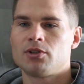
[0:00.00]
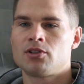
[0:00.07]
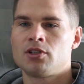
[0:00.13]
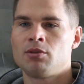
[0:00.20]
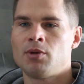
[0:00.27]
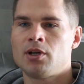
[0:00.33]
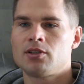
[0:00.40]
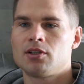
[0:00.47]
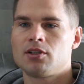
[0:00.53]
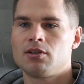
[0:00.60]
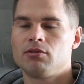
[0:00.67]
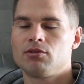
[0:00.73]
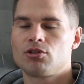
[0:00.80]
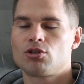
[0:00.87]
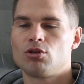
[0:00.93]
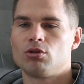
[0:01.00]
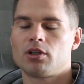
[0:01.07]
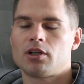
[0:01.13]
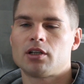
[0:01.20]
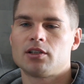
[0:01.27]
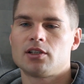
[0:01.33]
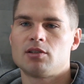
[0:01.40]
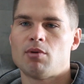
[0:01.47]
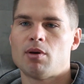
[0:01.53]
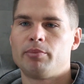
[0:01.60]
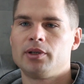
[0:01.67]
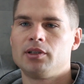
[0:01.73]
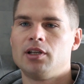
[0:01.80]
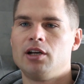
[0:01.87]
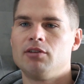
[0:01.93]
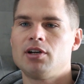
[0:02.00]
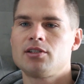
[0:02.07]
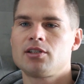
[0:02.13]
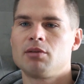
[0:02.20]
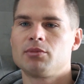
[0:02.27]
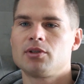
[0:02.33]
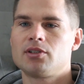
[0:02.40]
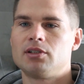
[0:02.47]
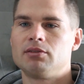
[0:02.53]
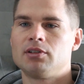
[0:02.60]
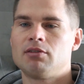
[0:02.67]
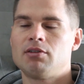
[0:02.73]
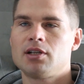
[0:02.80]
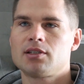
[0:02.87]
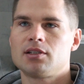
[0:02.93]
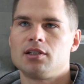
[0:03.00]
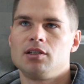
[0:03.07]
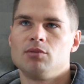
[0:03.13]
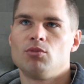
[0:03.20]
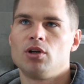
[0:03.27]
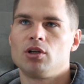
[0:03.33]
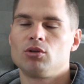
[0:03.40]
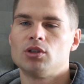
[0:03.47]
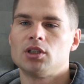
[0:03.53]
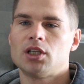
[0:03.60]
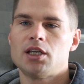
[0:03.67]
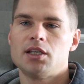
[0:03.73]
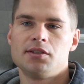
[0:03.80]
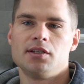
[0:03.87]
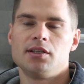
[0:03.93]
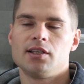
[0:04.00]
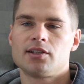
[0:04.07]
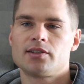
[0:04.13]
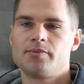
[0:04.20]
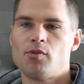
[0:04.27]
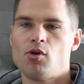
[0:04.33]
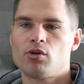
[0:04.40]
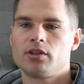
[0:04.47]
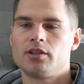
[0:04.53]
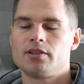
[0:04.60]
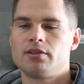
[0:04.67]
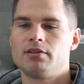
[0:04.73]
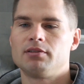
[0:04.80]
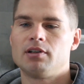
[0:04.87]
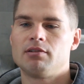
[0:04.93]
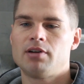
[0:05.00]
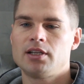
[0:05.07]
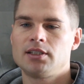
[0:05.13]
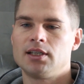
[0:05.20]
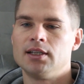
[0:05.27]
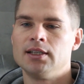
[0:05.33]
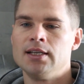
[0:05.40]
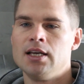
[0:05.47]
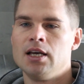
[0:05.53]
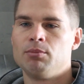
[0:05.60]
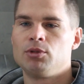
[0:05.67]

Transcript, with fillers: чем-то заниматься, что-то как-то себя преодолевать, с кем-то соревноваться, тем более куда-то ездить на сборы, на соревнования,